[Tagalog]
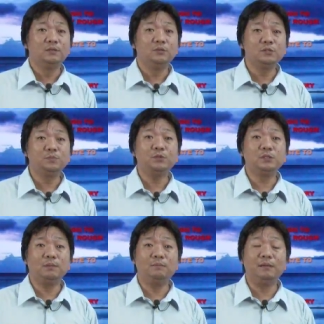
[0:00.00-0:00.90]
doon po
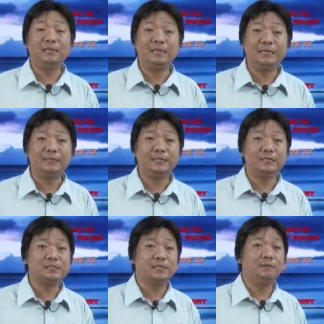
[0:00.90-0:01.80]
sa mga maliliit
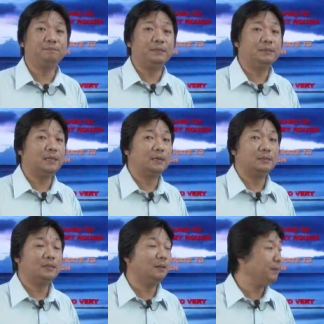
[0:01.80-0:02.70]
na sasakyang pandagat.
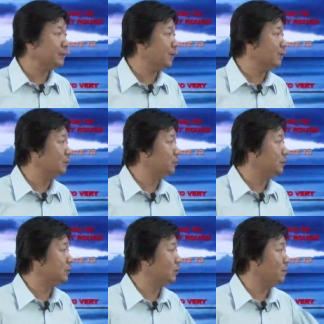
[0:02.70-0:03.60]
At apektado po
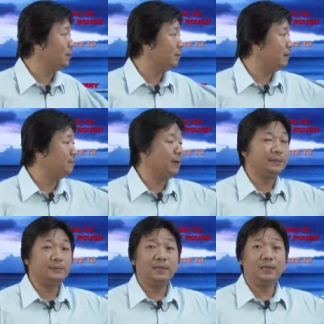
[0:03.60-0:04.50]
dito ay mga
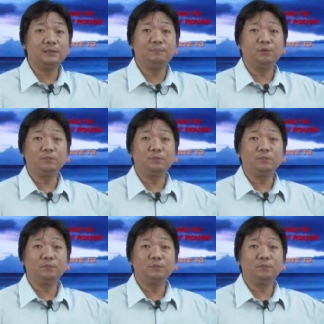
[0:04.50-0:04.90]
baybaying dagat ng